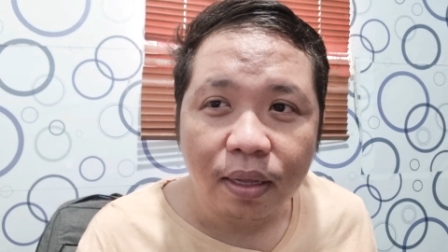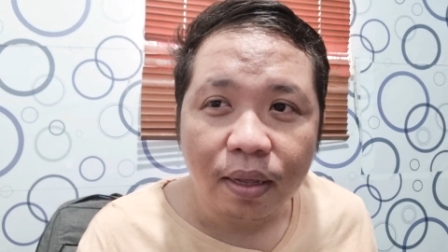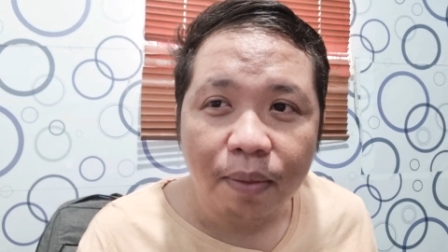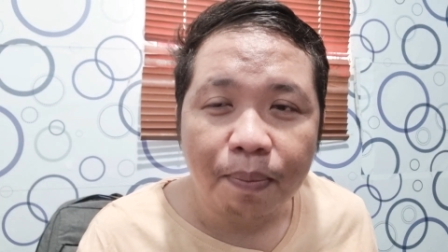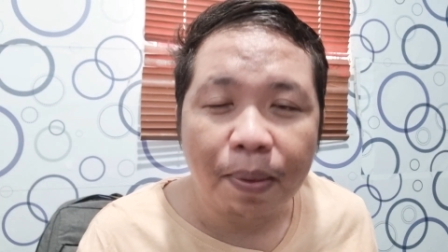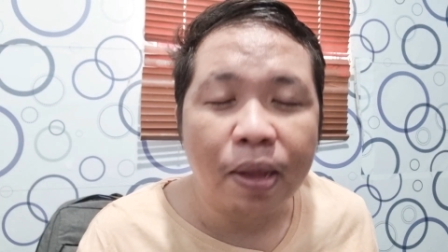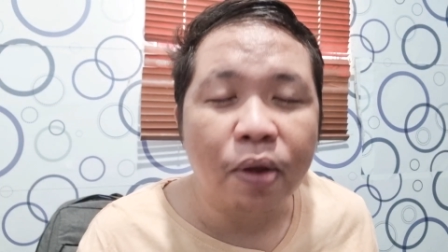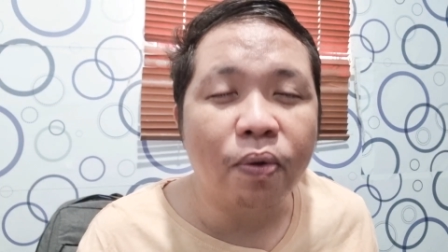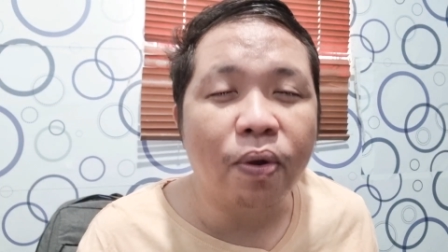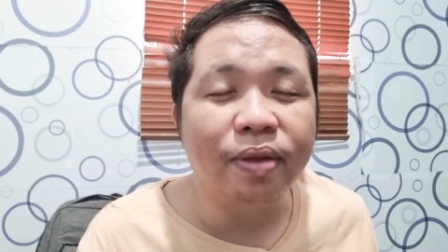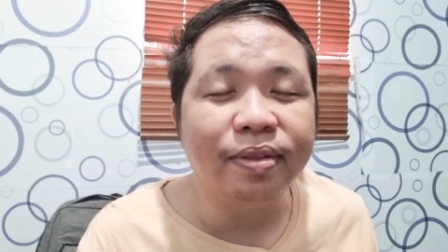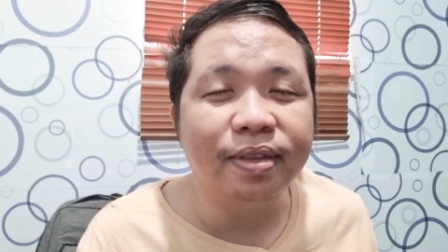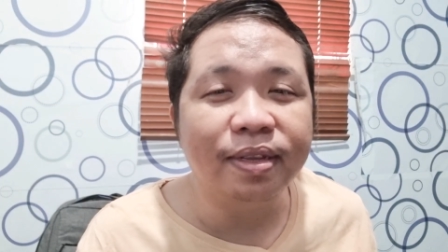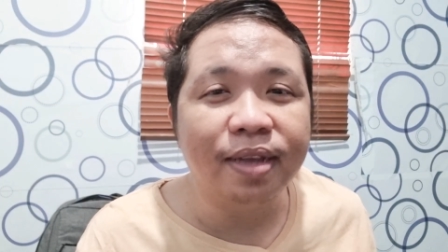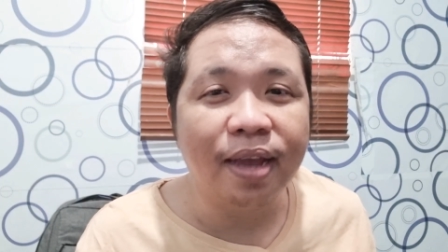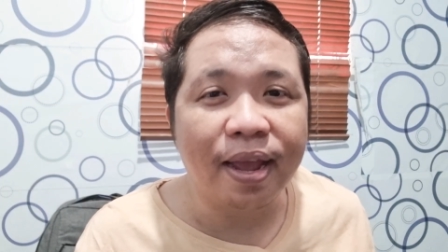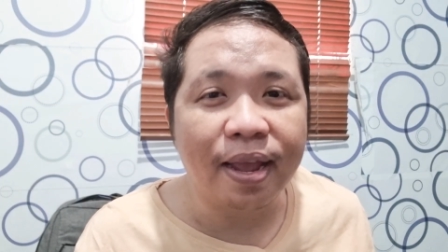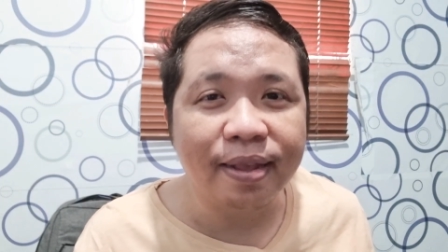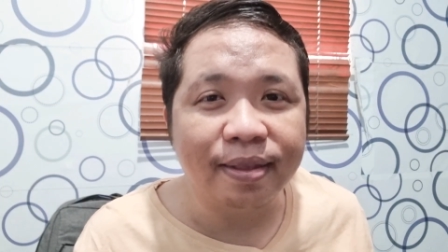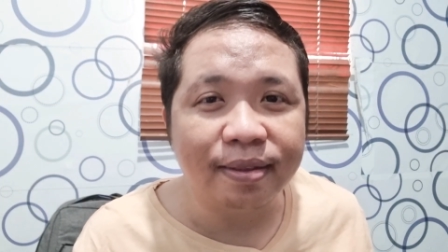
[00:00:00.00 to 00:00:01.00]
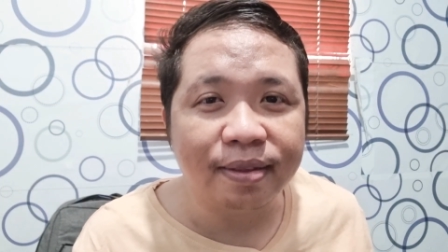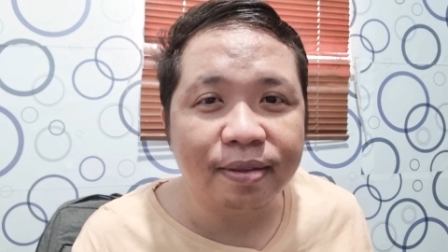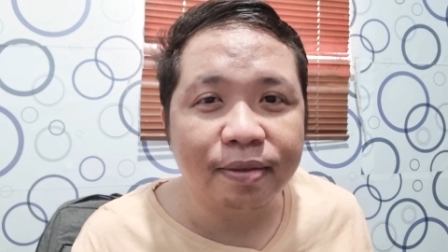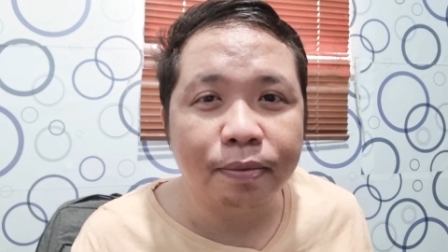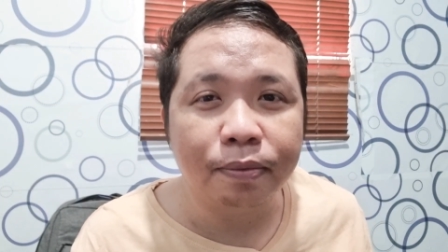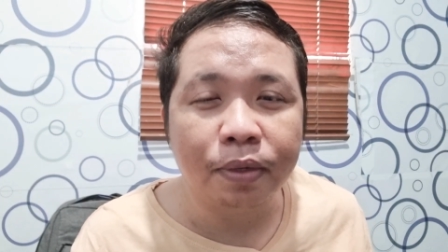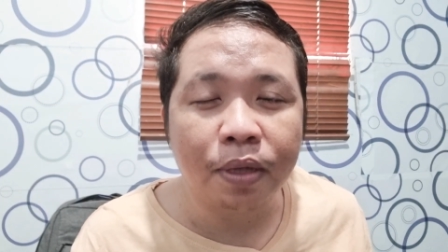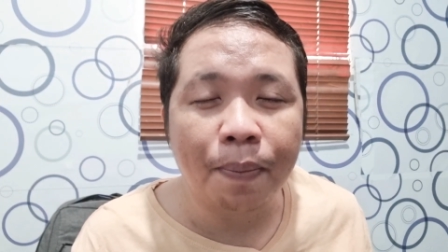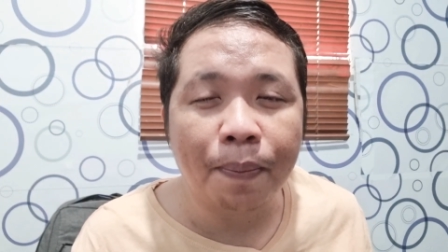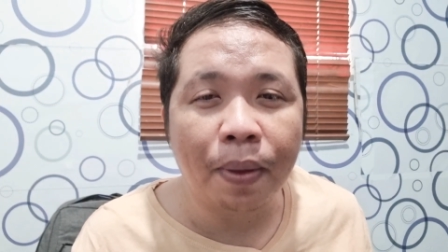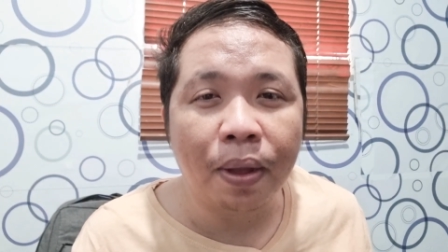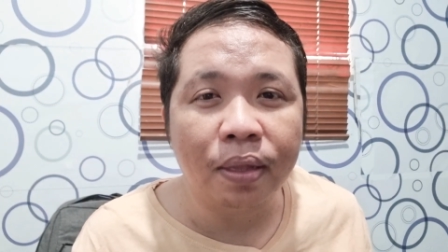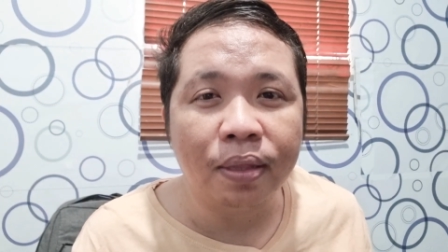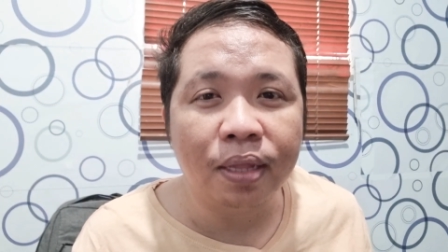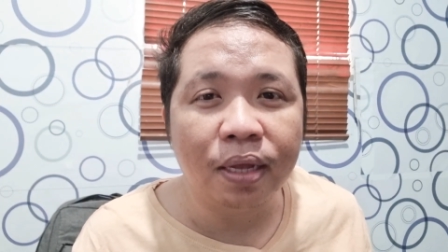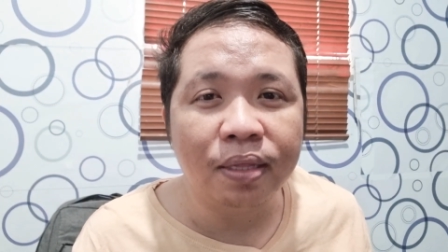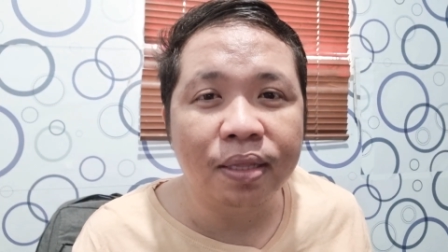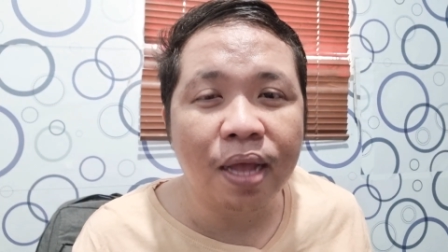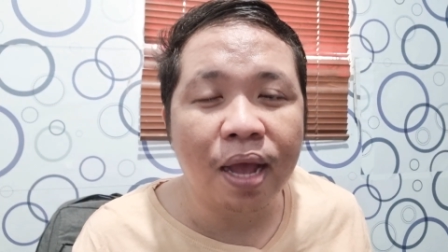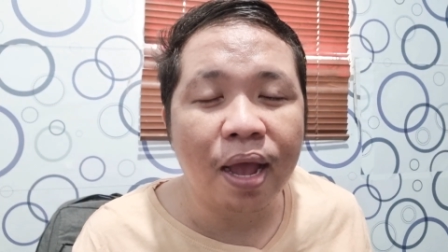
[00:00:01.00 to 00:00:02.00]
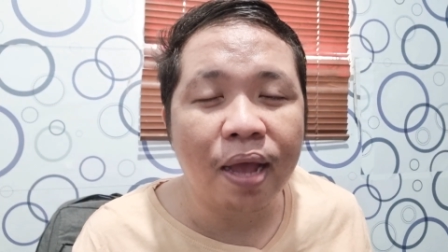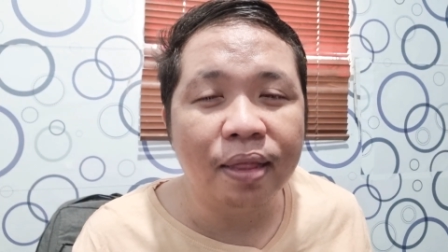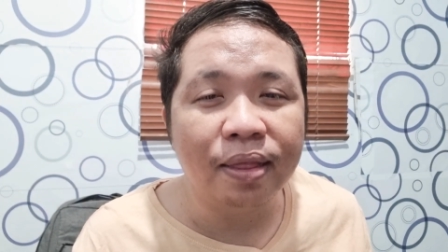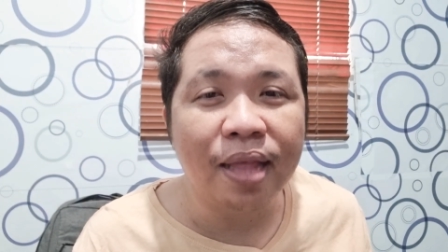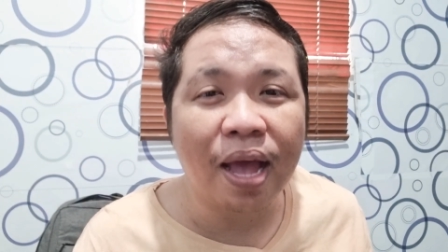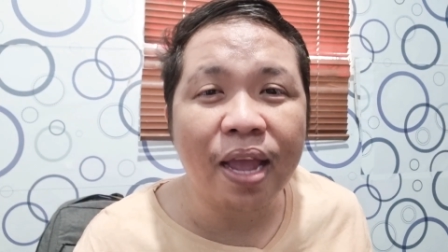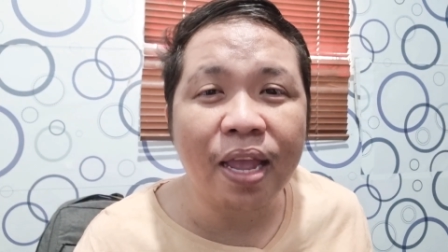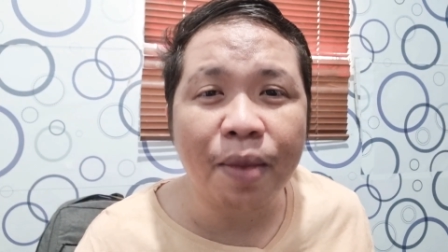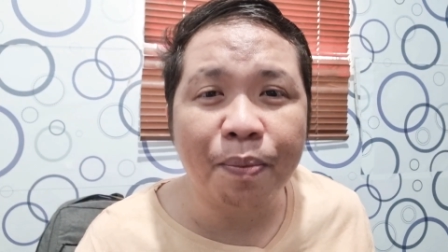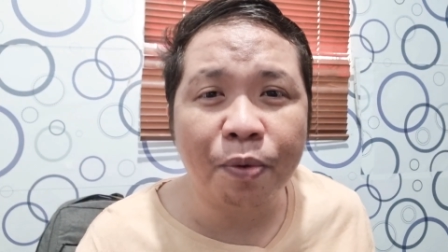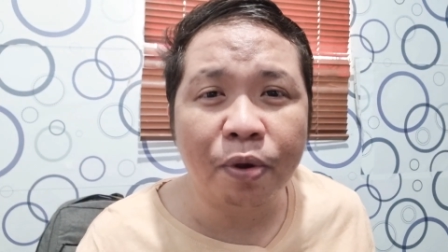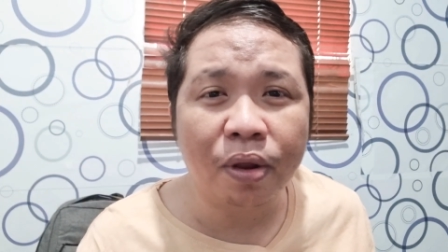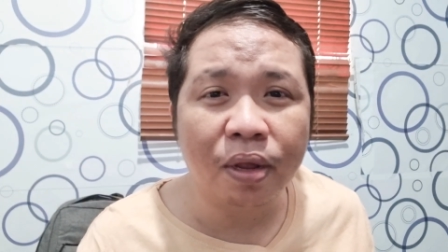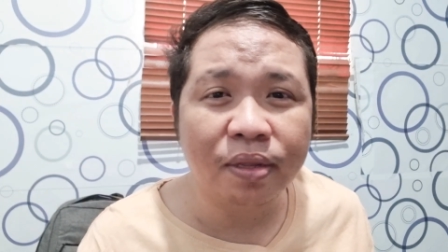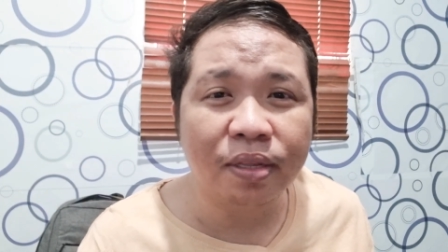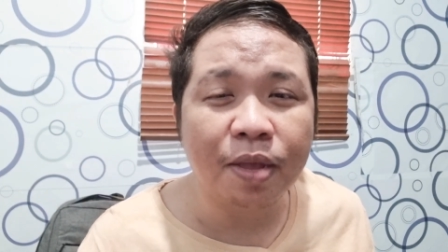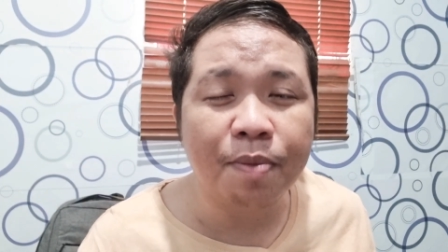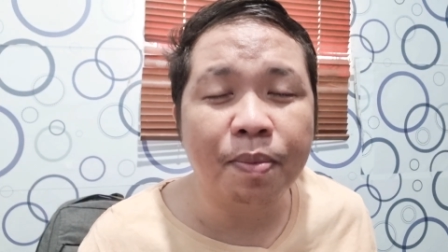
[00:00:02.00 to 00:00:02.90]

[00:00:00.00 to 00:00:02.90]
Pero kasi guys, kapag nagda-diaper kasi,